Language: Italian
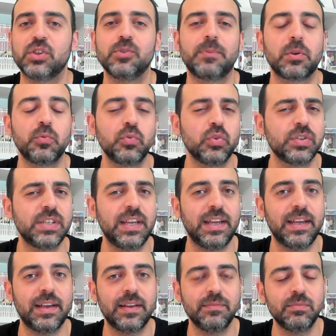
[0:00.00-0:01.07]
soprattutto
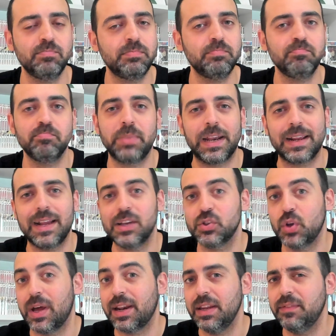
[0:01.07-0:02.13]
se mh, per
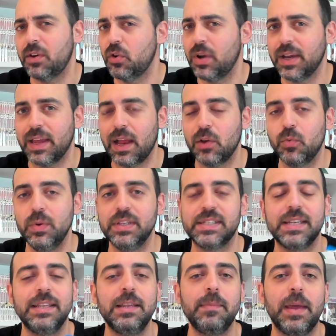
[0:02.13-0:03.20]
caso arrivano anche alcuni
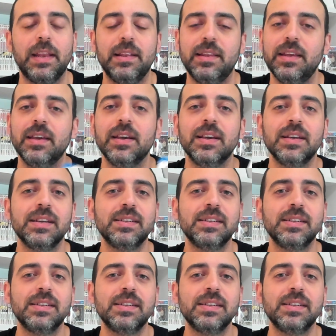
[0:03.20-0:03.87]
sentimenti,